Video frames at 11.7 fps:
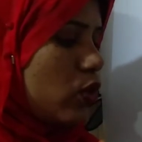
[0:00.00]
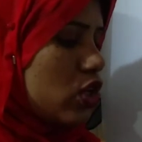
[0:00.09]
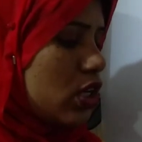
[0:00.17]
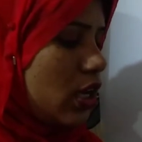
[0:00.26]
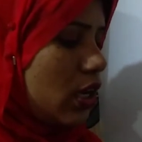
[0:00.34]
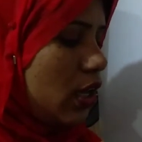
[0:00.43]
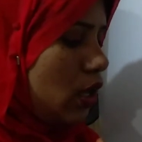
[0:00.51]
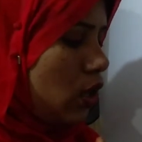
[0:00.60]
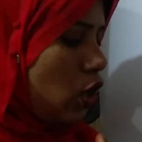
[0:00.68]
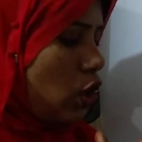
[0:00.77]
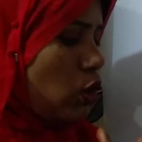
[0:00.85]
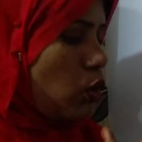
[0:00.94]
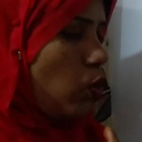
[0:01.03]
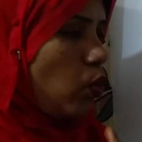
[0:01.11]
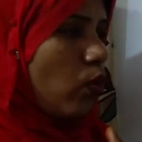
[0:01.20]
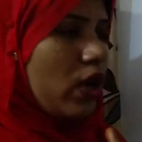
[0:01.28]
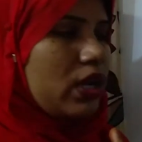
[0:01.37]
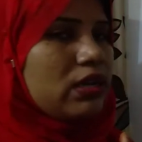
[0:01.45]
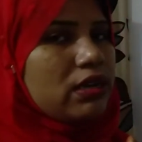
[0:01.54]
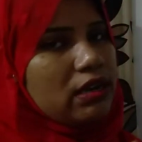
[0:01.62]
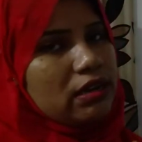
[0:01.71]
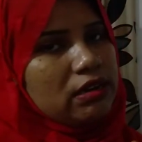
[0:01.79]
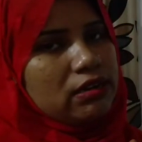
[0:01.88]
সালে ওয়ার্ল্ড
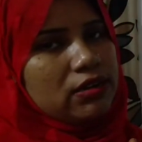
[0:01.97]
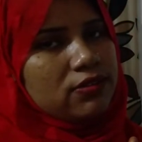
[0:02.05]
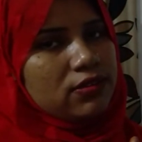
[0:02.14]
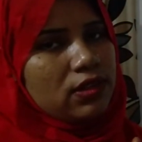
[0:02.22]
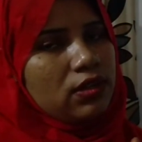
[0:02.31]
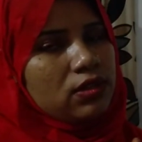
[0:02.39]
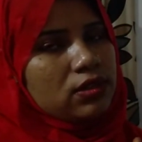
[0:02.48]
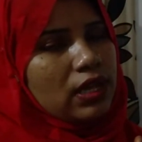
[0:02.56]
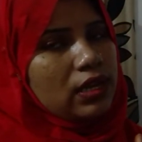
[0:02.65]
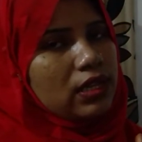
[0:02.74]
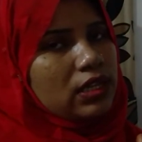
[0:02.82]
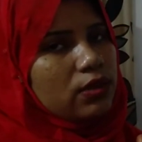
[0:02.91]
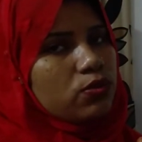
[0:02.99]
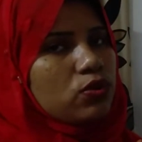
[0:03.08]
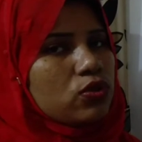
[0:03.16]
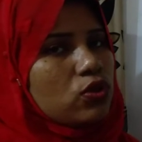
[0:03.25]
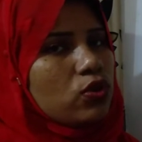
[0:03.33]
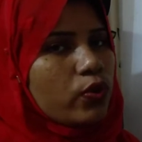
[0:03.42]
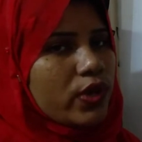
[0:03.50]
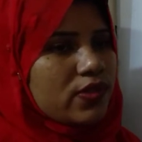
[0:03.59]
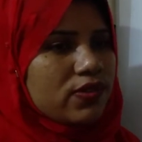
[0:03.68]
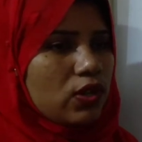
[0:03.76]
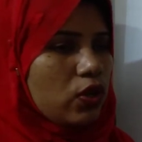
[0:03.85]
হেরিটেজদের তালিকাভুক্ত
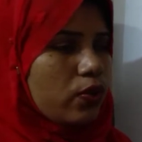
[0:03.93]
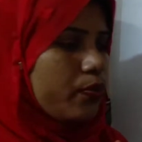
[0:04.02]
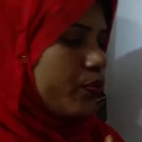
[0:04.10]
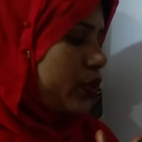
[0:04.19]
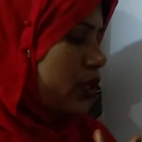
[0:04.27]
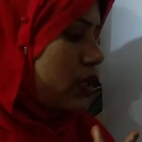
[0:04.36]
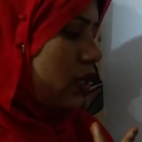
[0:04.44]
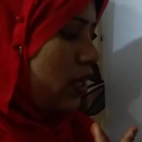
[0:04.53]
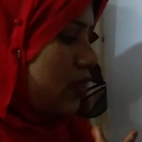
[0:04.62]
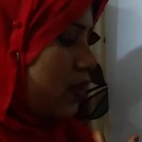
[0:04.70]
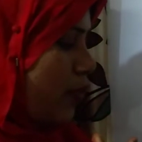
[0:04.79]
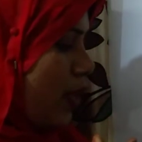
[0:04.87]
হয়েছিল ঠিক আছে